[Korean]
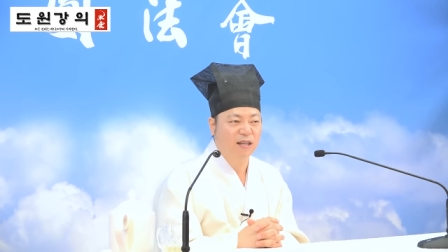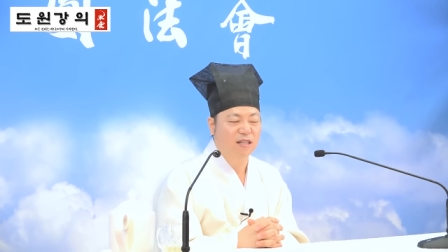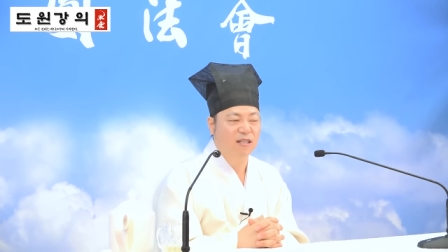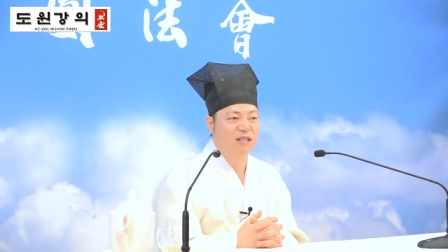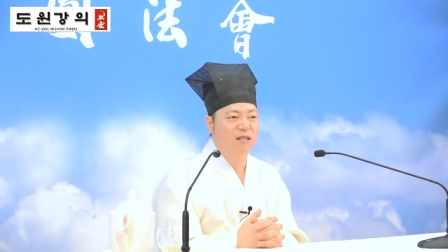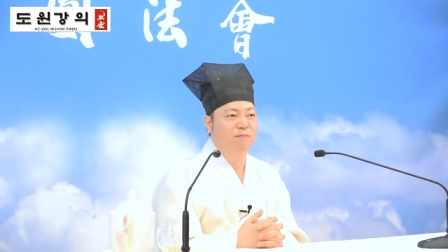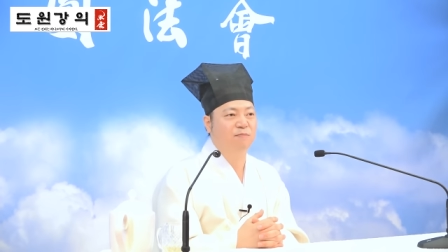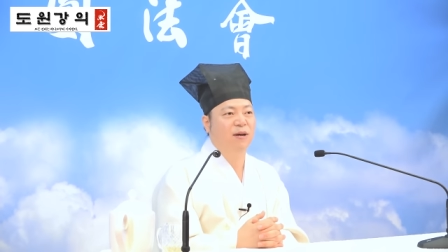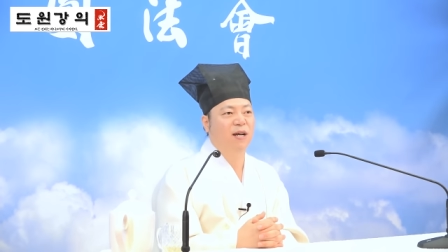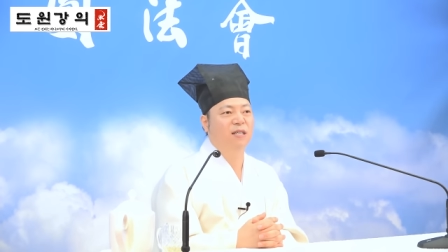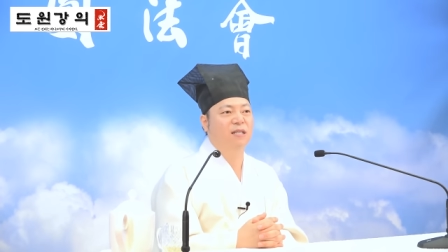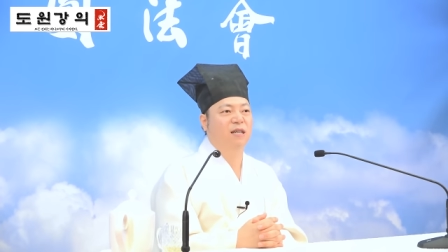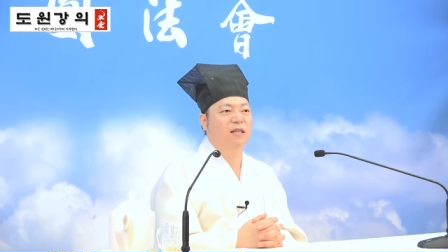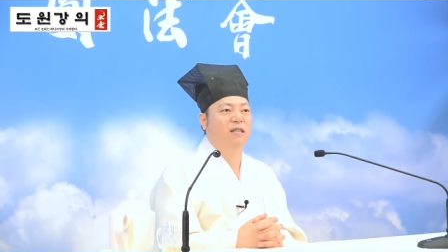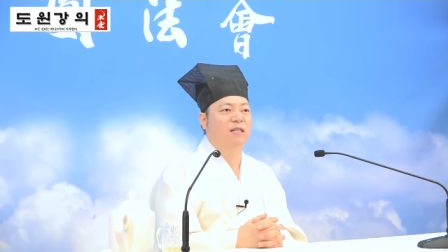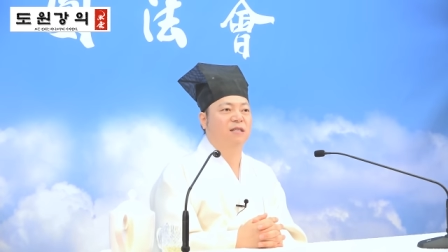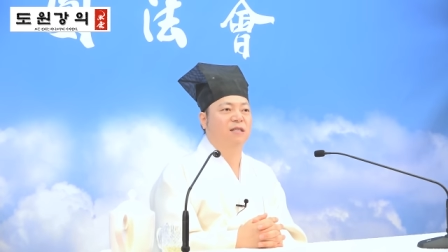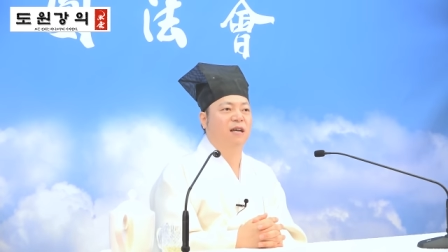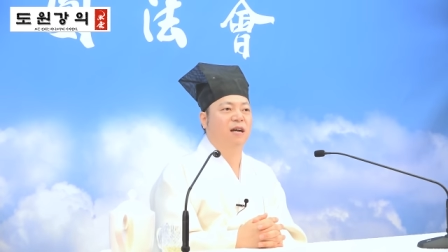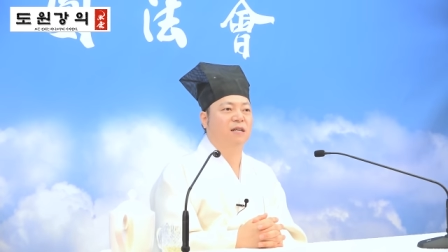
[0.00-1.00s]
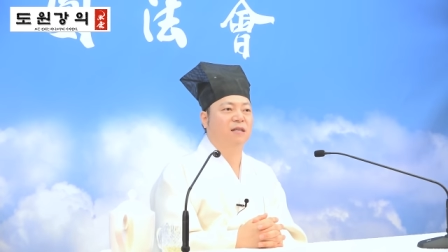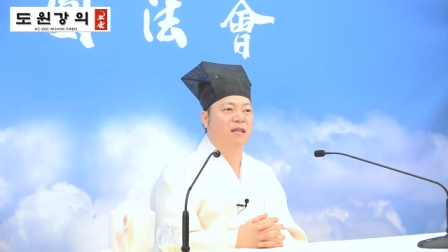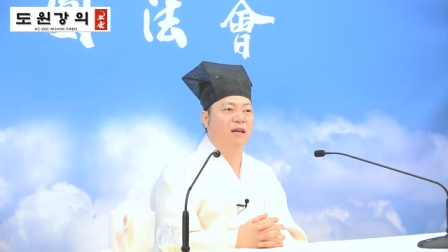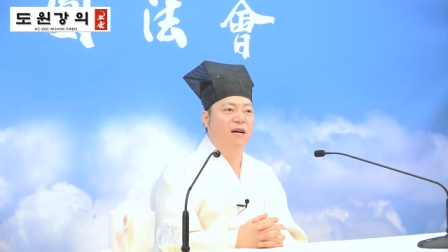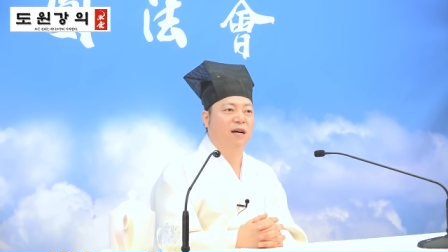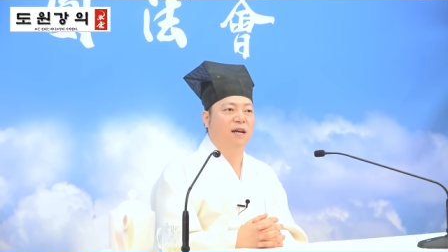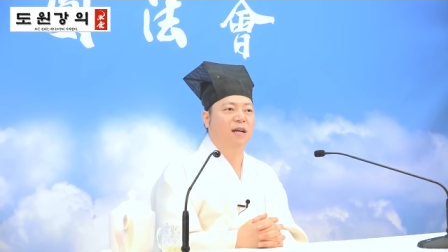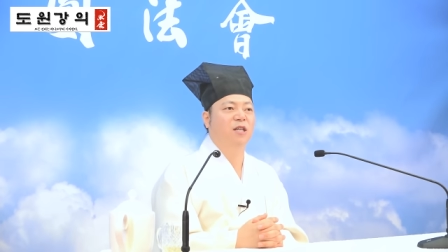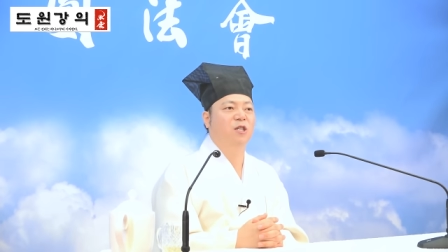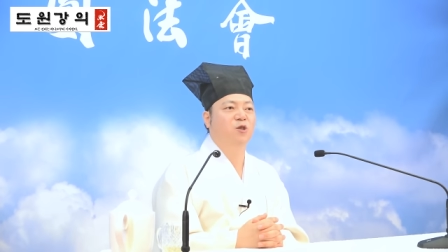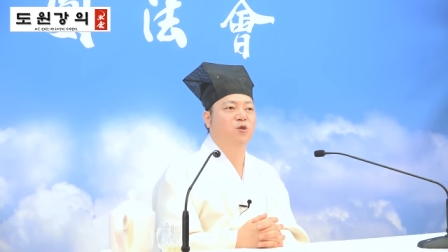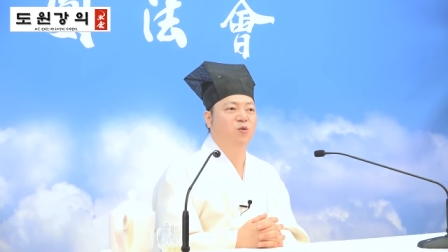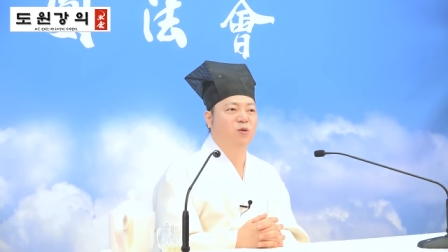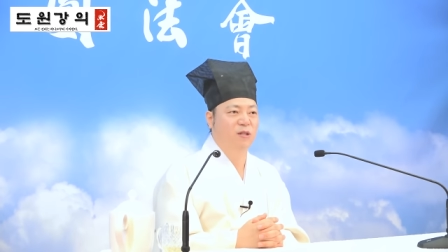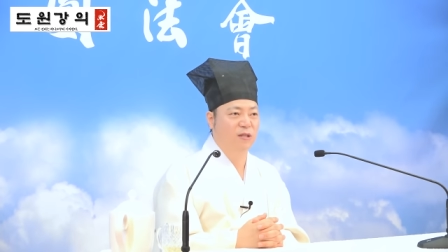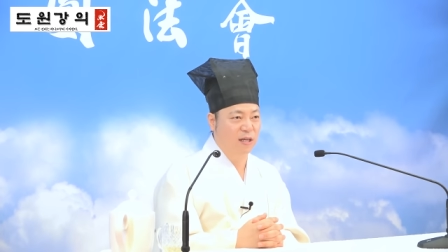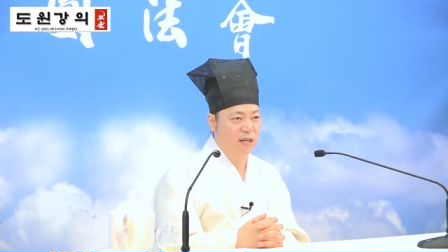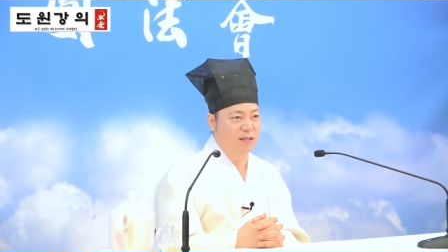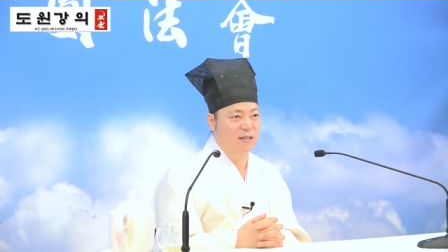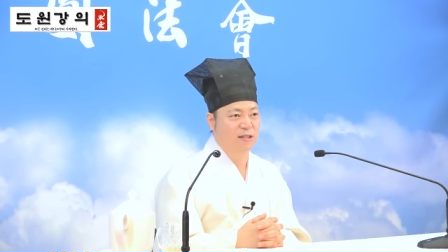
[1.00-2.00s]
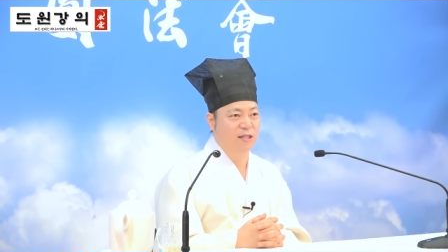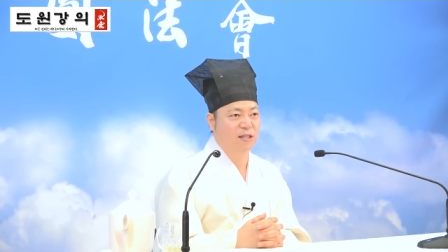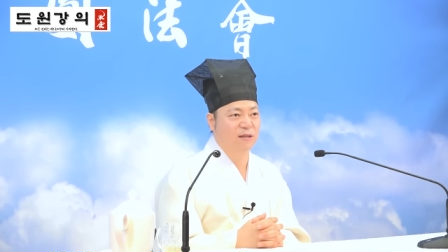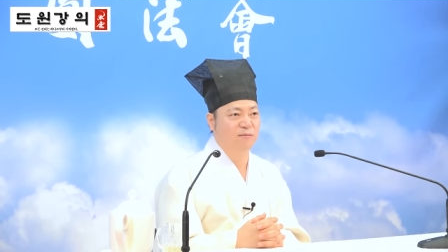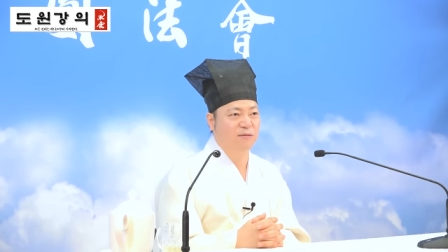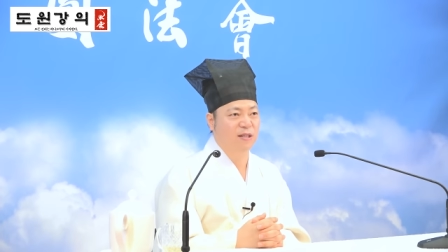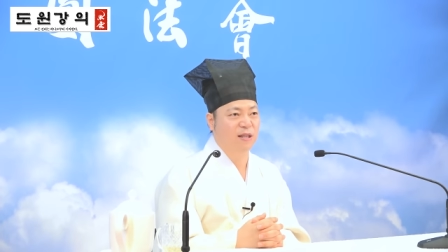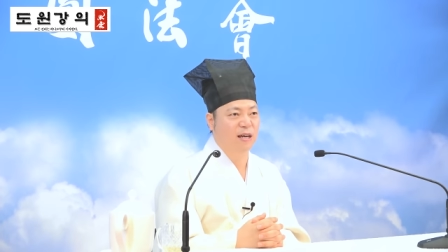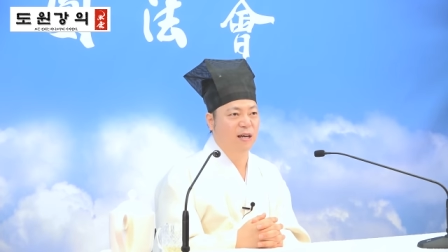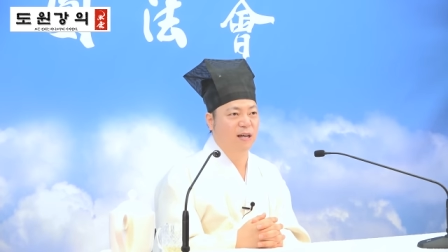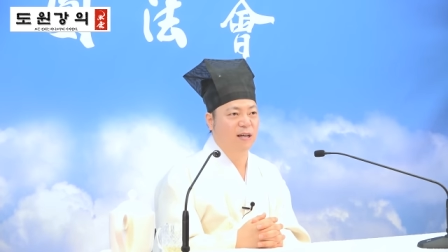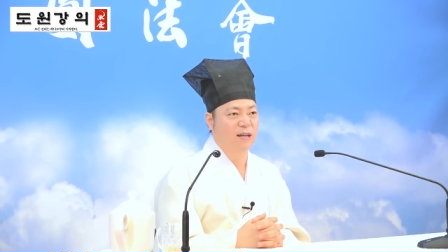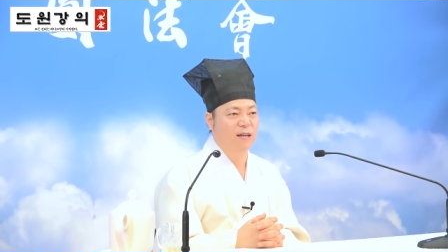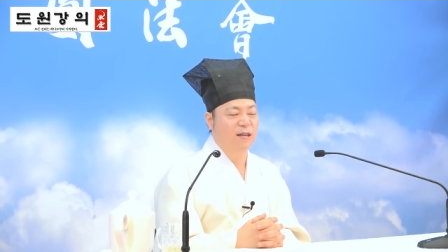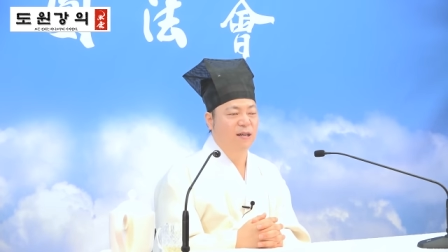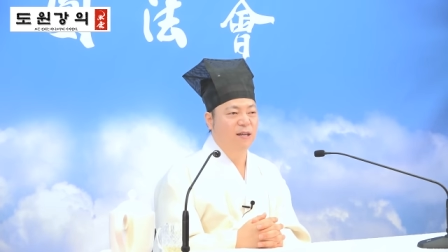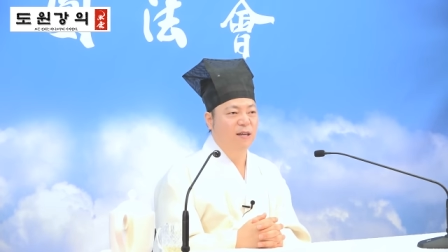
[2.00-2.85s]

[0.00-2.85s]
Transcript: 그 파장이 작다 할 수 있다는 얘기입니다.